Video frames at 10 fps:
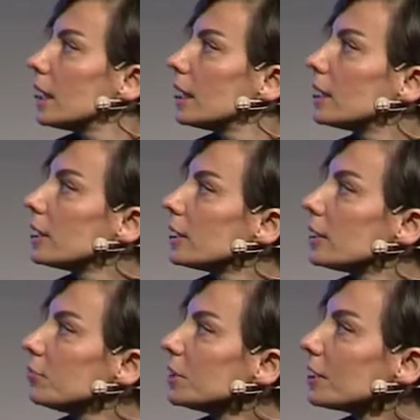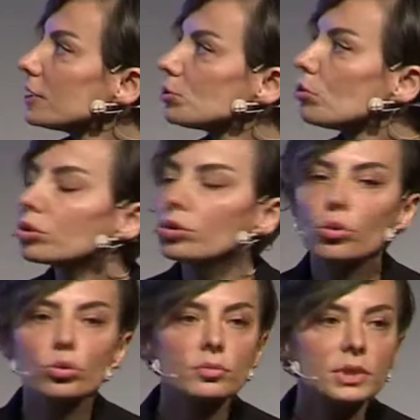E, bir kere çok
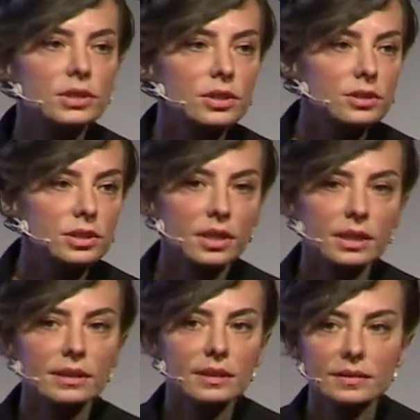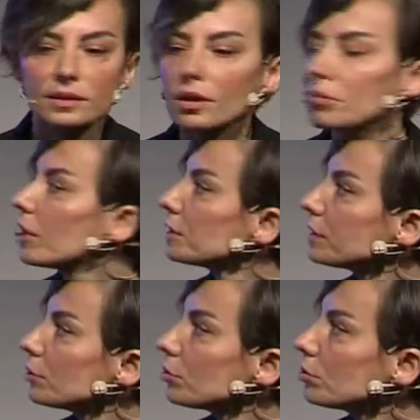yoğun bir çalışan kitlesinden
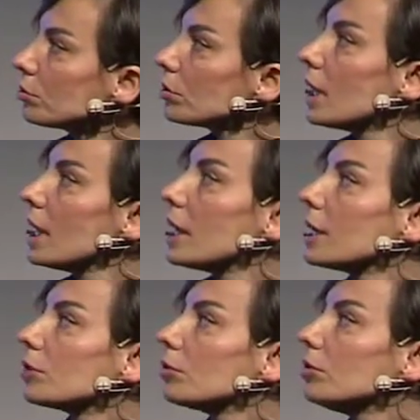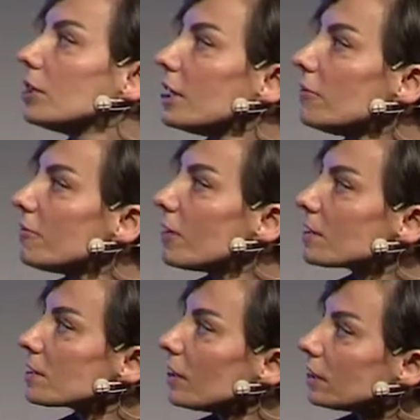bahsediyoruz. Günde en
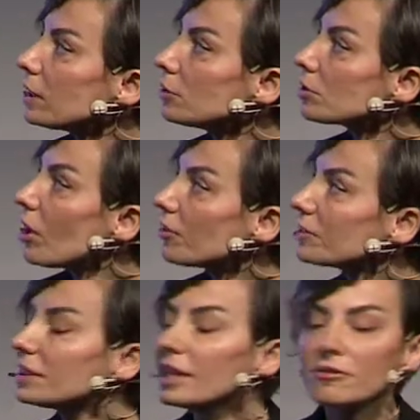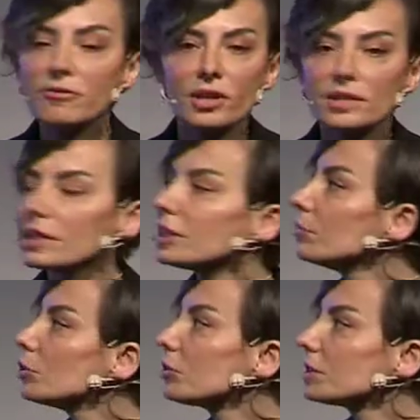fazla, daha doğrusu haftada en fazla
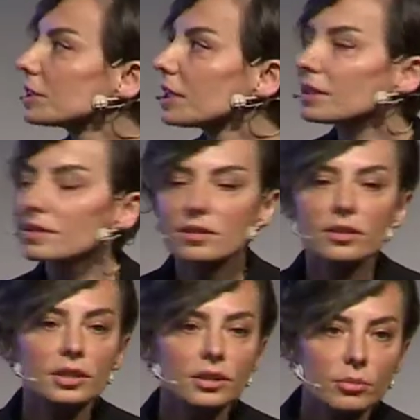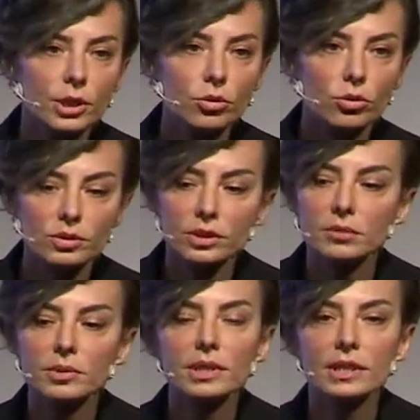24 dakikasını ayırabiliyor
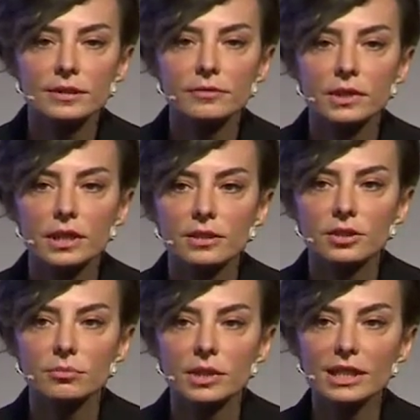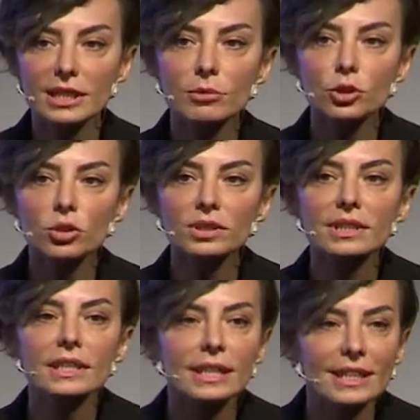ortalamada eğitim ve gelişime.
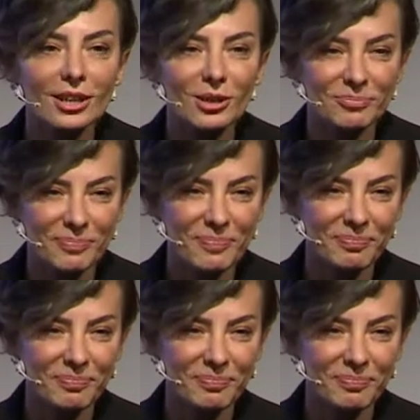24 dakika.